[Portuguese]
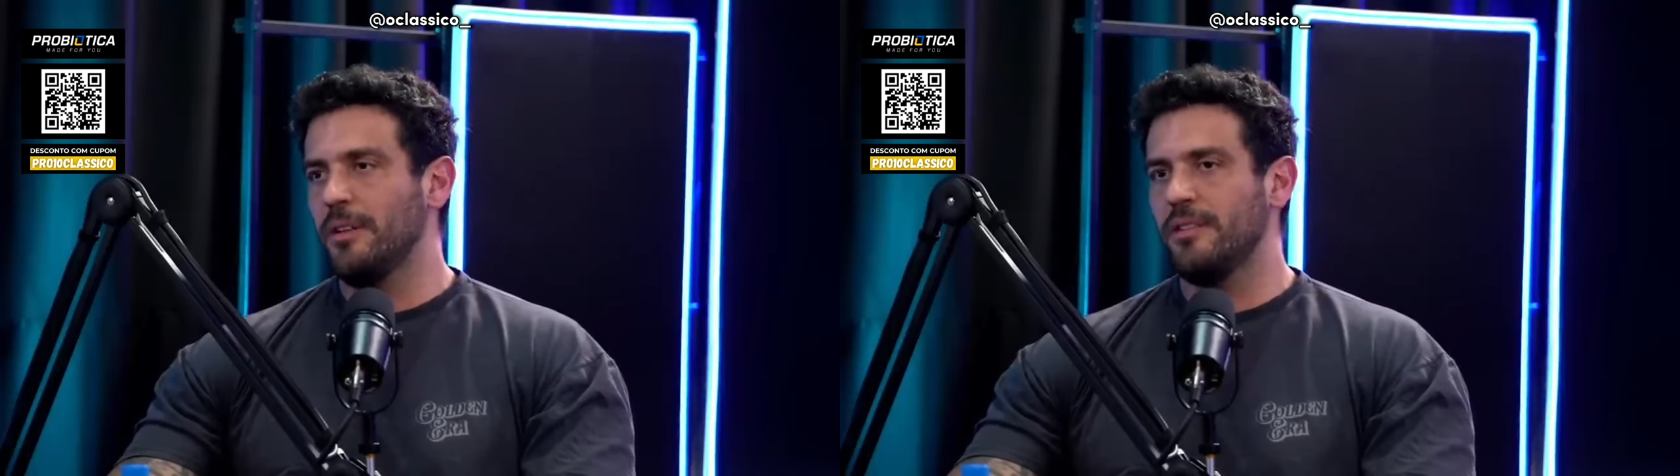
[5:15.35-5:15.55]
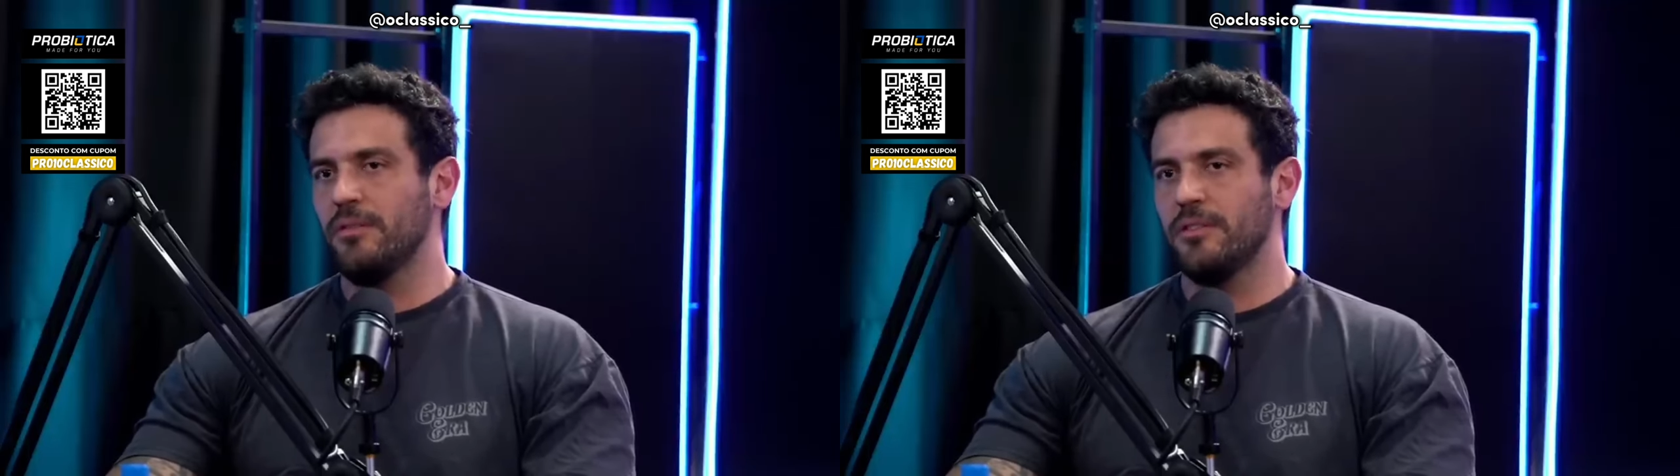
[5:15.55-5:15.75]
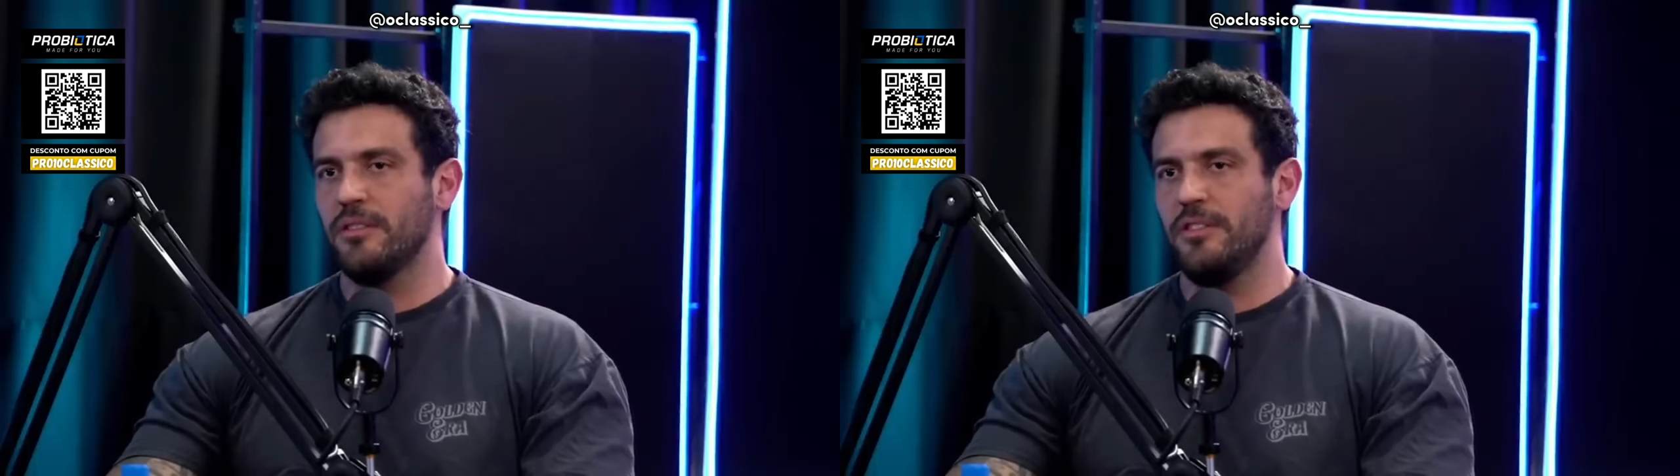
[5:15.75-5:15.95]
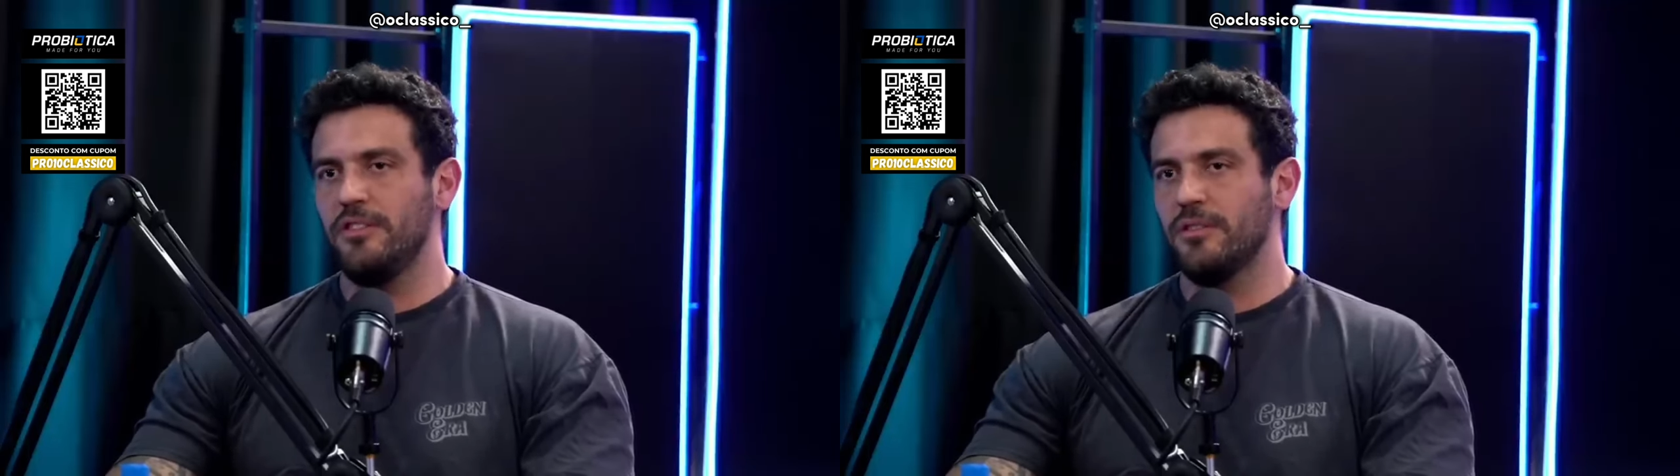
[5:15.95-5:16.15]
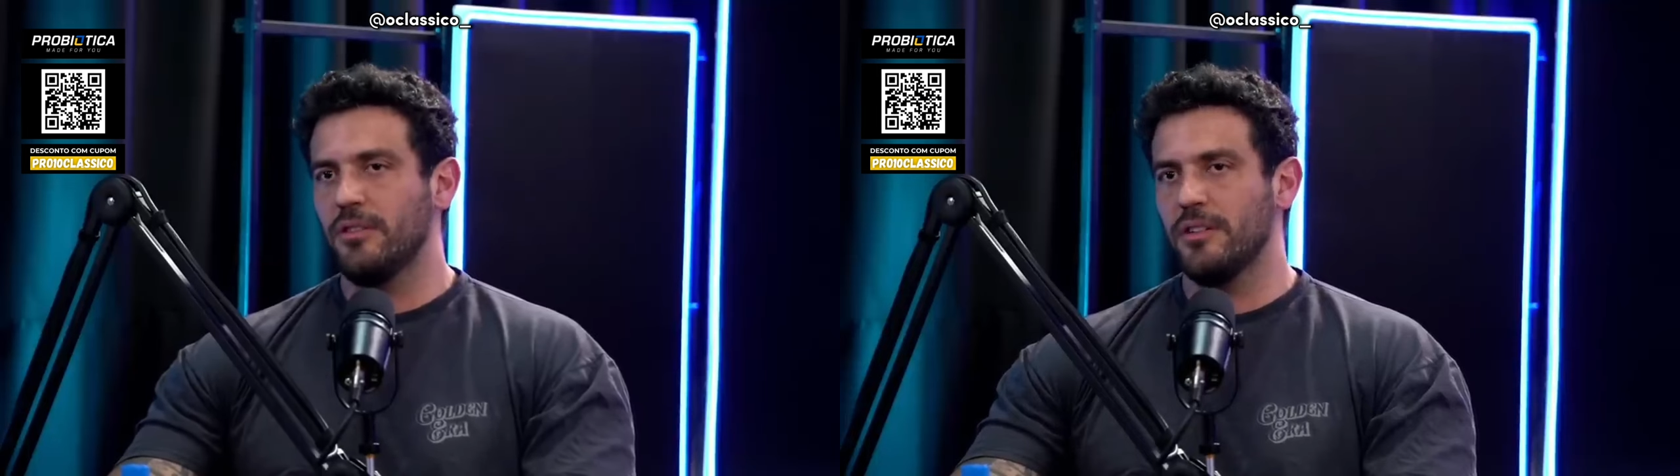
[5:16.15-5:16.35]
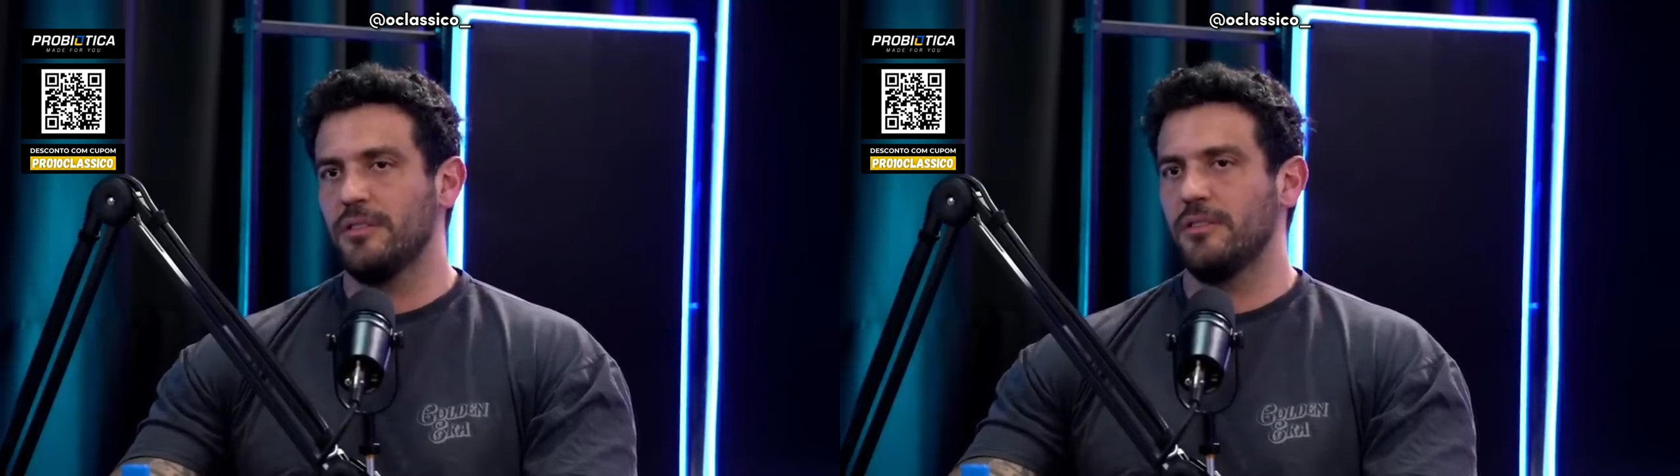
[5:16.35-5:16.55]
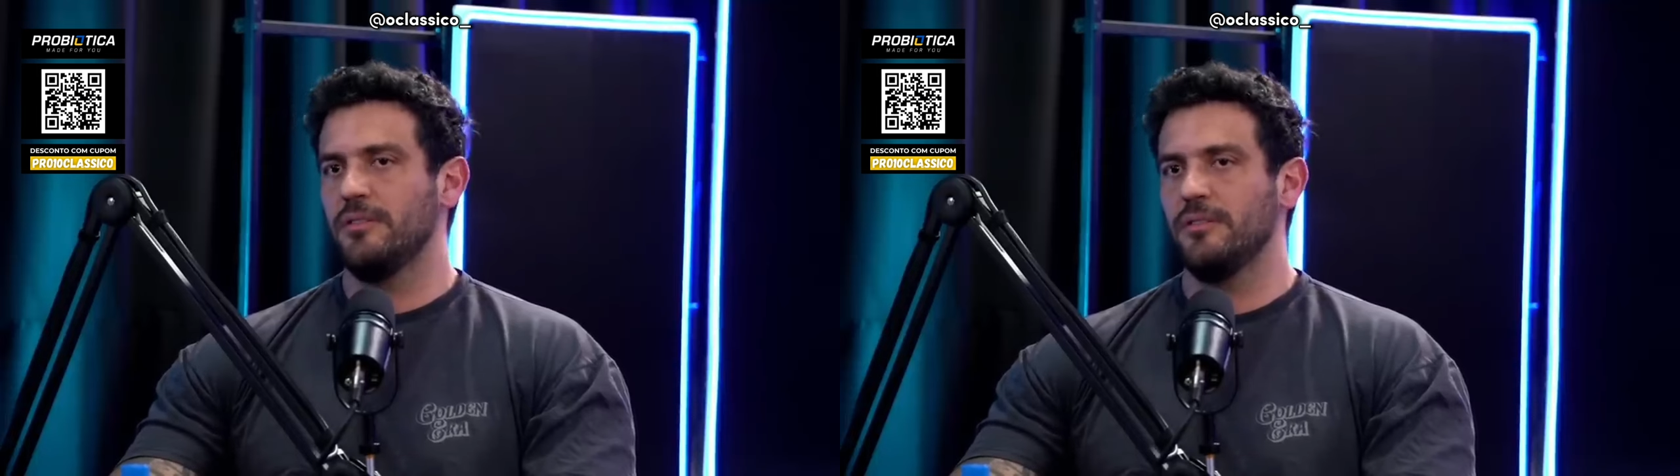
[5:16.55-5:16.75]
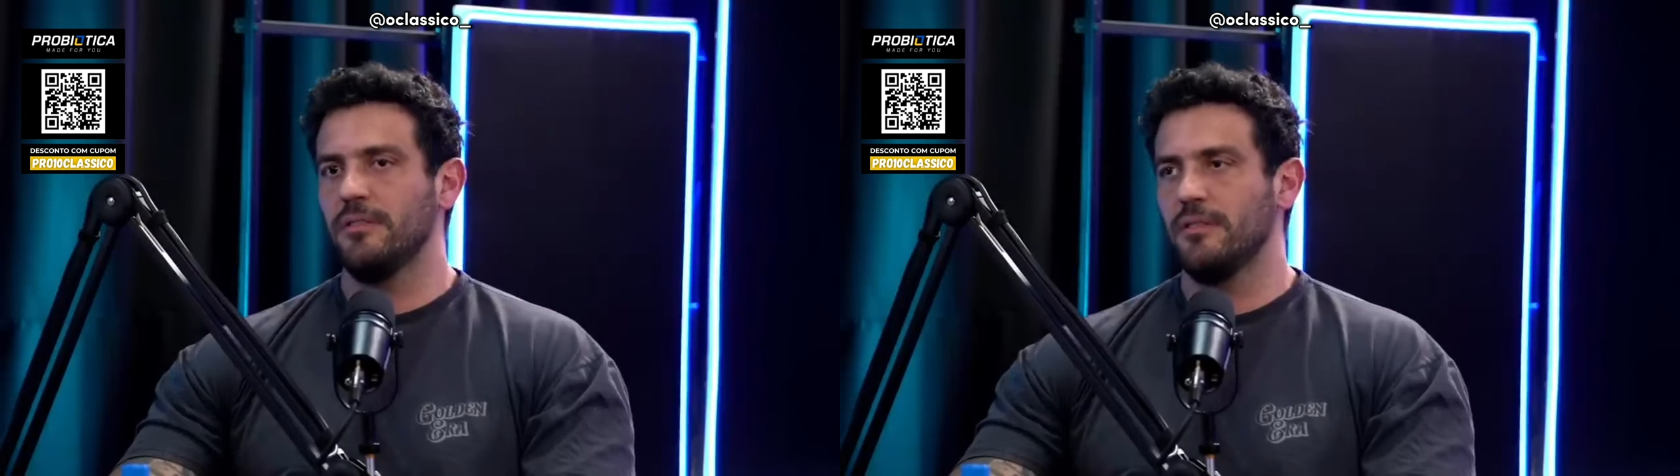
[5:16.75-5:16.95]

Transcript: mas tem outras 20 drogas.